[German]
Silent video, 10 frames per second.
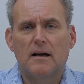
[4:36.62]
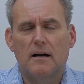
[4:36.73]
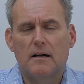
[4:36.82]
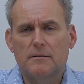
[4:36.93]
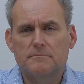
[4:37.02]

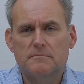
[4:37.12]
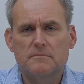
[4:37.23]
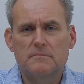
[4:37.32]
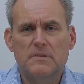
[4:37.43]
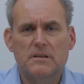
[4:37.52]

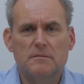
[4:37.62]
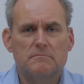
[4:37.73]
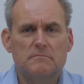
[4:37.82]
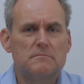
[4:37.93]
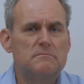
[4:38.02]
ähm,
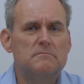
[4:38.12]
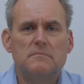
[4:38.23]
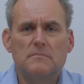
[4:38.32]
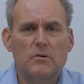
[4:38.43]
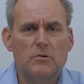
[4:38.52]
ähm
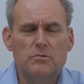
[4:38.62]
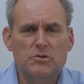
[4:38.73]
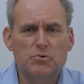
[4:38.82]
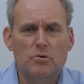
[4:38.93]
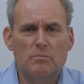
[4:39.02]

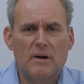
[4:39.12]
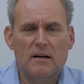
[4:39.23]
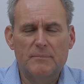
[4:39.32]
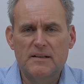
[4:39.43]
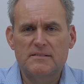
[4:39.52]
Untersuchungen
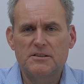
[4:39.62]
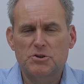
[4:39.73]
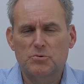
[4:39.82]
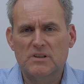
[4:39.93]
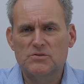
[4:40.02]
machen,
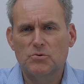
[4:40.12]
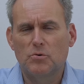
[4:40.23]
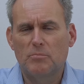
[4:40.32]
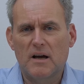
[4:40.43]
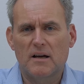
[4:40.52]
medizinische
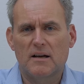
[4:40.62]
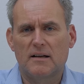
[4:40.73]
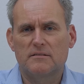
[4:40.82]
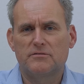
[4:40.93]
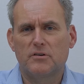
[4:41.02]
Untersuchungen machen
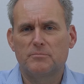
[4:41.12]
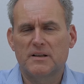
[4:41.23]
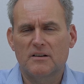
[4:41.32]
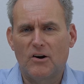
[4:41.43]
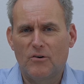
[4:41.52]
kann von,
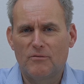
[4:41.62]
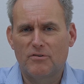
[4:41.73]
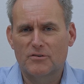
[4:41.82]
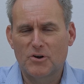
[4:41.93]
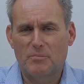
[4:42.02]

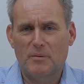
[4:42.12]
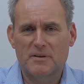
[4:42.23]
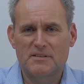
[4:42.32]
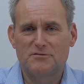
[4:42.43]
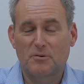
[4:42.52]
von
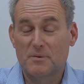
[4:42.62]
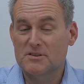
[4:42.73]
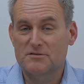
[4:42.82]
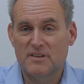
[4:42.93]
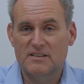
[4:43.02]
Körperpartien, wo man
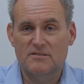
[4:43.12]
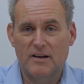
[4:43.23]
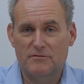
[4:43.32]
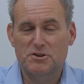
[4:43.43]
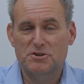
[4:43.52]
sonst vielleicht
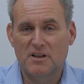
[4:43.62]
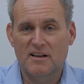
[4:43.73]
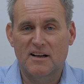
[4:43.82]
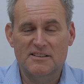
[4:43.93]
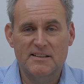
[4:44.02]
auf die Schnelle
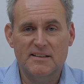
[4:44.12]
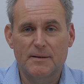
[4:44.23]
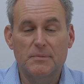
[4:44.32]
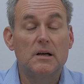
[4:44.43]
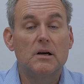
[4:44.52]
gar nicht
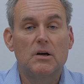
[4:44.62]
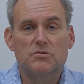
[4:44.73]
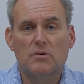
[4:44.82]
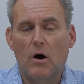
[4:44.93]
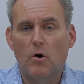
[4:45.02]
hinkäme,
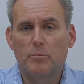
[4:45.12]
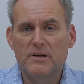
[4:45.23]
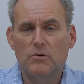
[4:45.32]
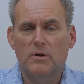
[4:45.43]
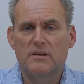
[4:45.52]
sogar auch
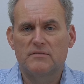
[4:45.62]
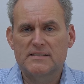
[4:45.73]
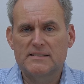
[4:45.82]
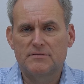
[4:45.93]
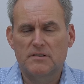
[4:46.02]

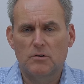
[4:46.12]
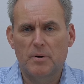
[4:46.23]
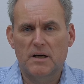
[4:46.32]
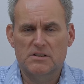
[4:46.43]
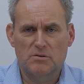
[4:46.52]
mikroinvasive
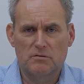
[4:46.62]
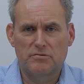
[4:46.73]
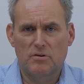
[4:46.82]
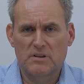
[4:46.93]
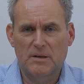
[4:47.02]
Operationen
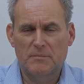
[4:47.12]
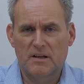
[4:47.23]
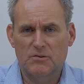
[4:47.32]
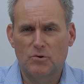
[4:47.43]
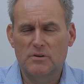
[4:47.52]
vornehmen
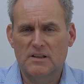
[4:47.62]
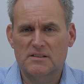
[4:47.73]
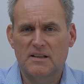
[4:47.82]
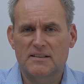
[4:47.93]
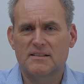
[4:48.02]
kann, ohne jetzt
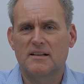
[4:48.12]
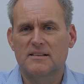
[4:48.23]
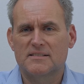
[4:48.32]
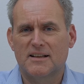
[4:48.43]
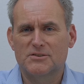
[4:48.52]
gleich dann
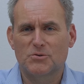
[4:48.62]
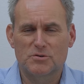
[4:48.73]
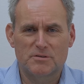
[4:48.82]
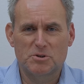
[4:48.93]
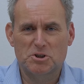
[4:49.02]
das ganz
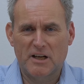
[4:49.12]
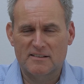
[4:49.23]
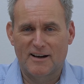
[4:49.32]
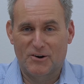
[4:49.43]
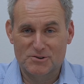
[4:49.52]
große Besteck
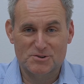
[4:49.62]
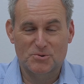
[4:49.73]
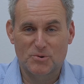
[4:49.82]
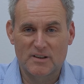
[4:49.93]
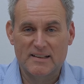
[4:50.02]
daraus
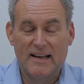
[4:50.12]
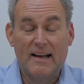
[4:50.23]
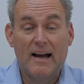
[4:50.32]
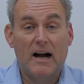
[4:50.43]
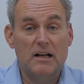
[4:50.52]
zu holen.
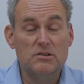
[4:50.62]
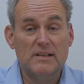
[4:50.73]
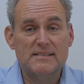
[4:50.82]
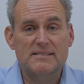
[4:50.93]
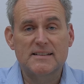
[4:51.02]
Also
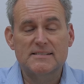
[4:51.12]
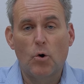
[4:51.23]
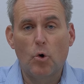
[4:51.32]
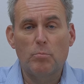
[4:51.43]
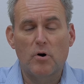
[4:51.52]
das ist eine
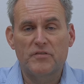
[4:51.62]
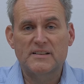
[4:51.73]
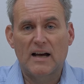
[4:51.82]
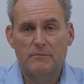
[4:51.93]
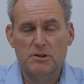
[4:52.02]

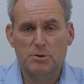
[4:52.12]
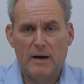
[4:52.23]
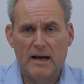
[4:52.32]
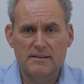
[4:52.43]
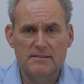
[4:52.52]
hochprofitable
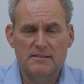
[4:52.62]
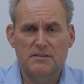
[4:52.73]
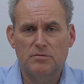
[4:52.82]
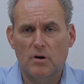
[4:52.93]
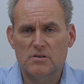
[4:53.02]
Sparte, die
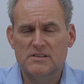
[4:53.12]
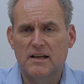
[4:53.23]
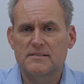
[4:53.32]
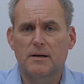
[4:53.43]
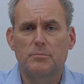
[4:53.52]
sich wohl auch
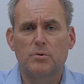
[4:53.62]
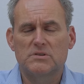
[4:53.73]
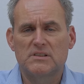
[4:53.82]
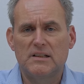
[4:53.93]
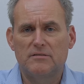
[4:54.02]
sehr, sehr
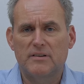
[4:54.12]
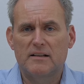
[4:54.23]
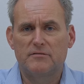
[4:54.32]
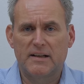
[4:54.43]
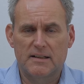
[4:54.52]
positiv
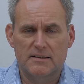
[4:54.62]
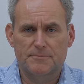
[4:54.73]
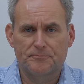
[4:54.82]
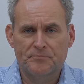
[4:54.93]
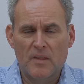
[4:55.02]
entwickelt.
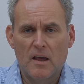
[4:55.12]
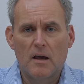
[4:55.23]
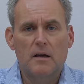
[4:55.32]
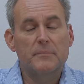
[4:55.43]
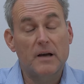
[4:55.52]

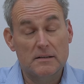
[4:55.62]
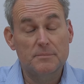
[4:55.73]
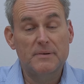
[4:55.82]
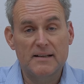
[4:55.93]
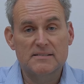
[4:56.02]
Ganz
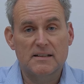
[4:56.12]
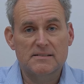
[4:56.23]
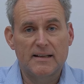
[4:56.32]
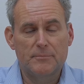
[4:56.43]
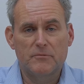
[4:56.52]
im
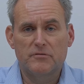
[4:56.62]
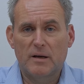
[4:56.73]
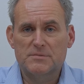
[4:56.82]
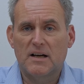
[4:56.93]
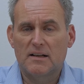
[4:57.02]
Gegensatz eben, und wir
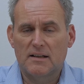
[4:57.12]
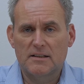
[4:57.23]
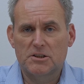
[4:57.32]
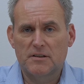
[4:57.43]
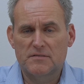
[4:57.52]
haben es gerade an
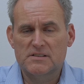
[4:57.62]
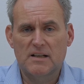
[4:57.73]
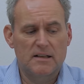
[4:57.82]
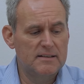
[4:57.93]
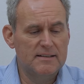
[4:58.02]
den
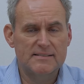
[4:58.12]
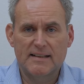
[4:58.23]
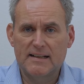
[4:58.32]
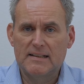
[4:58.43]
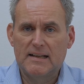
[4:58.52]
Geschäftszahlen hier
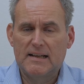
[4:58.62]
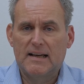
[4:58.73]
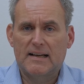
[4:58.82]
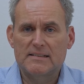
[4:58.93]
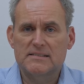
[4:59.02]
gesehen,
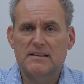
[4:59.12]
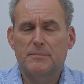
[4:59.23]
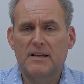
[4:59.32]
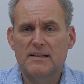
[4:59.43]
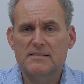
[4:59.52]
ganz
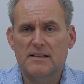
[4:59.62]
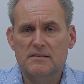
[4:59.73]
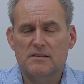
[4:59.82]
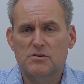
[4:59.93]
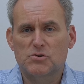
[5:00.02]
im
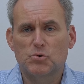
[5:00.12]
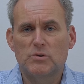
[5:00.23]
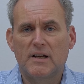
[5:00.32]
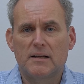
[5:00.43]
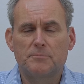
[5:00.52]
Gegensatz zu
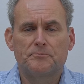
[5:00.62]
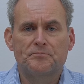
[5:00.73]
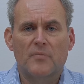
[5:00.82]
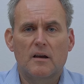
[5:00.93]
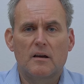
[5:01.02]
den
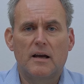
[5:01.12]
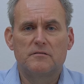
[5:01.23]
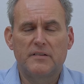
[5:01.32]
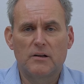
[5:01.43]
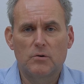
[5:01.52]

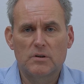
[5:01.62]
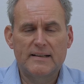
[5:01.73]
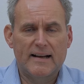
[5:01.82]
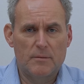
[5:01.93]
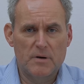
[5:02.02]
Entwicklungen
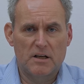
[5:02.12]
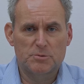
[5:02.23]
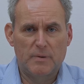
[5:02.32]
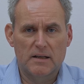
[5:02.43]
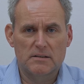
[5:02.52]
der
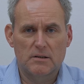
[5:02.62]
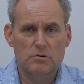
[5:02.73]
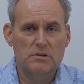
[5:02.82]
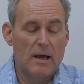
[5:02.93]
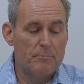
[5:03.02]
Kamerasparte.
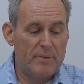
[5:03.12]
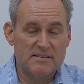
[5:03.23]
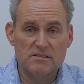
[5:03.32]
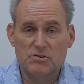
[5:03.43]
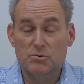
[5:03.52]
Und
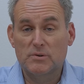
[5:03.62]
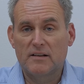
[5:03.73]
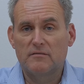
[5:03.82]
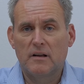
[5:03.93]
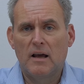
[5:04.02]
passend zu,
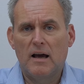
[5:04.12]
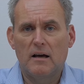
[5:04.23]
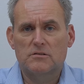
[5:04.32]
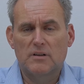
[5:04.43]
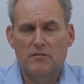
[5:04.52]
den,
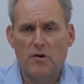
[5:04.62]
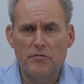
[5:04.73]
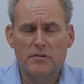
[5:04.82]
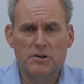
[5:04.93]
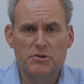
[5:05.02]
zu der
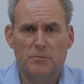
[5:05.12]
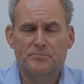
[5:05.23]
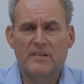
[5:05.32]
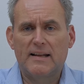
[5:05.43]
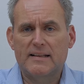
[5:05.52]
Veröffentlichung
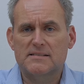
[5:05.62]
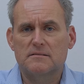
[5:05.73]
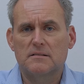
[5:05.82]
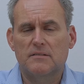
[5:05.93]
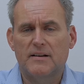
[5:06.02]
der
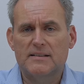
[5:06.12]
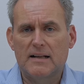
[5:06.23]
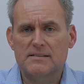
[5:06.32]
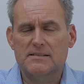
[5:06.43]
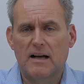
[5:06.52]
letzten
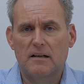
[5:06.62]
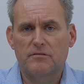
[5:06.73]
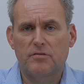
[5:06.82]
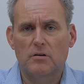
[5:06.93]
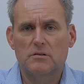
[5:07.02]
Quartalszahlen
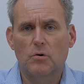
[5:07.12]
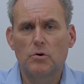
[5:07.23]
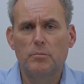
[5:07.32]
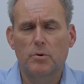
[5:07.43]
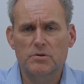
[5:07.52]
von
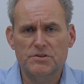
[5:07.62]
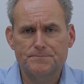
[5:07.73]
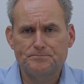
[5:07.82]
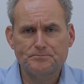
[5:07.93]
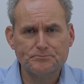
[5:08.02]

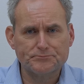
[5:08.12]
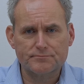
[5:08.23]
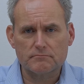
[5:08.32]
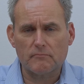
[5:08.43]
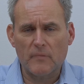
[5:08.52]
Olympus,
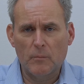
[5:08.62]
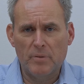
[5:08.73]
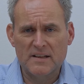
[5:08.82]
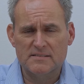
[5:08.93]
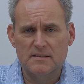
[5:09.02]

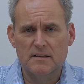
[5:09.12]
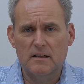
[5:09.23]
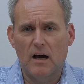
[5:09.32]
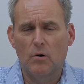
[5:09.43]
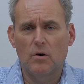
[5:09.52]
passte
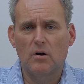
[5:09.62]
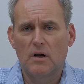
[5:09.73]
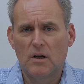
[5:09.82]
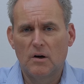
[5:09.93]
dann auch